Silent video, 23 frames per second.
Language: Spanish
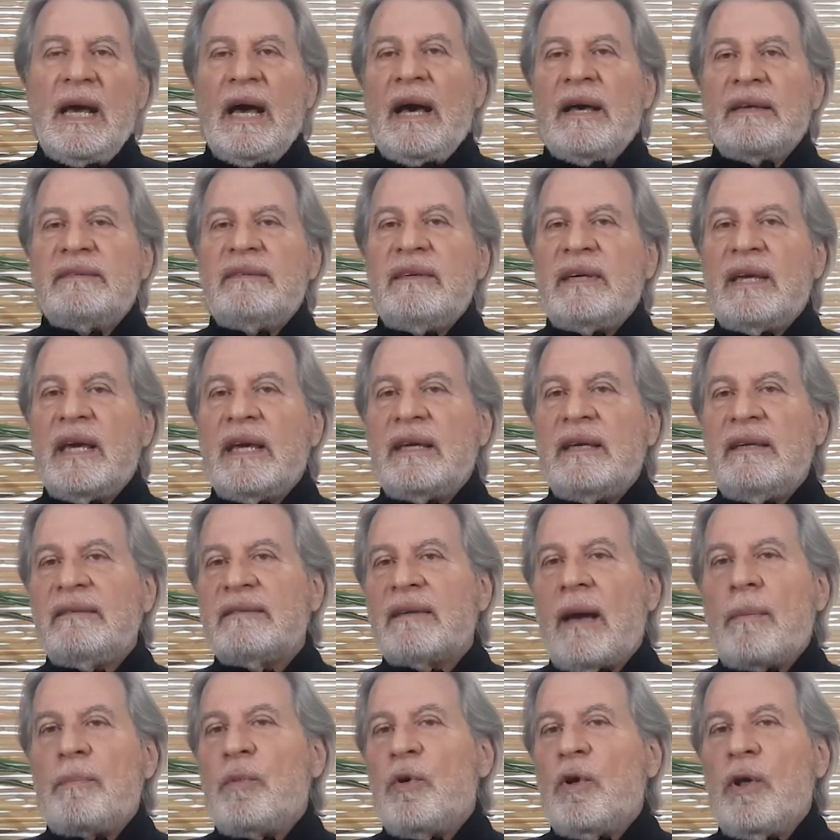Así que
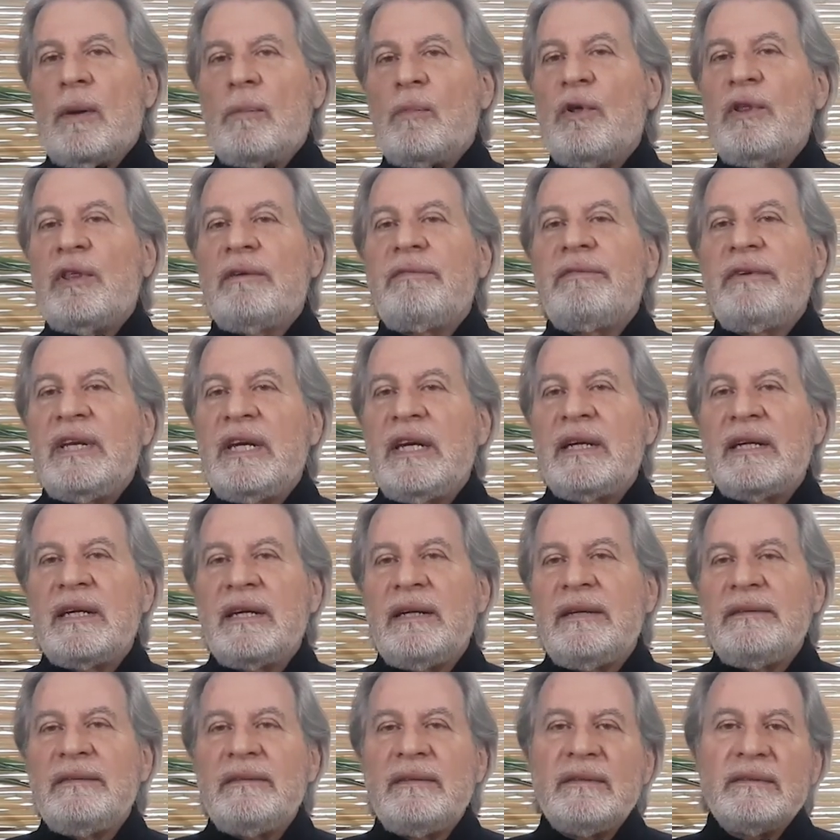quizás podamos definir
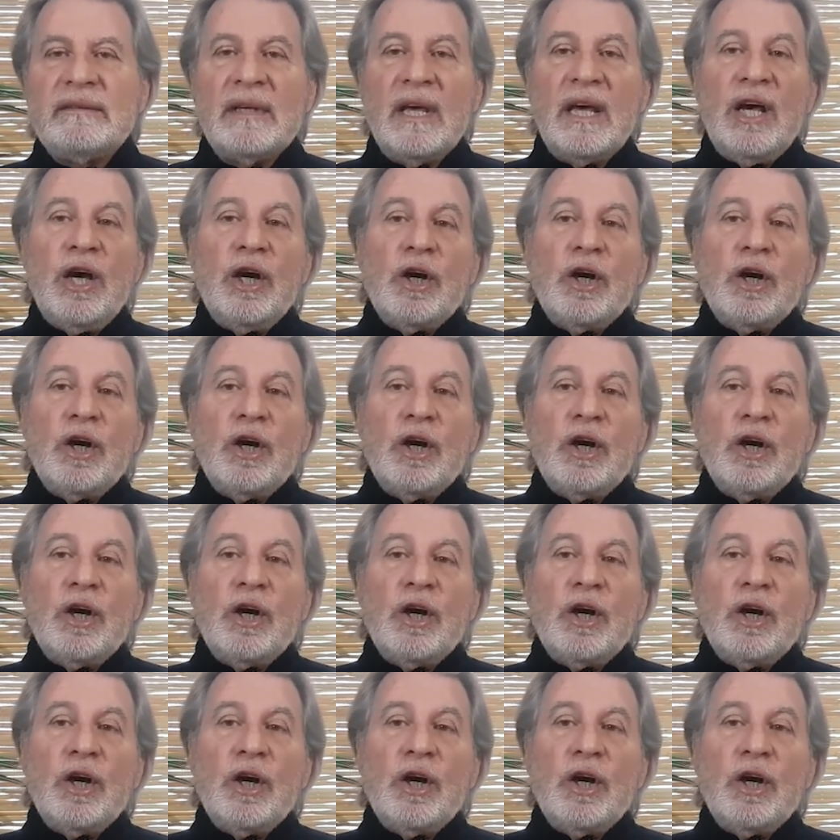crisis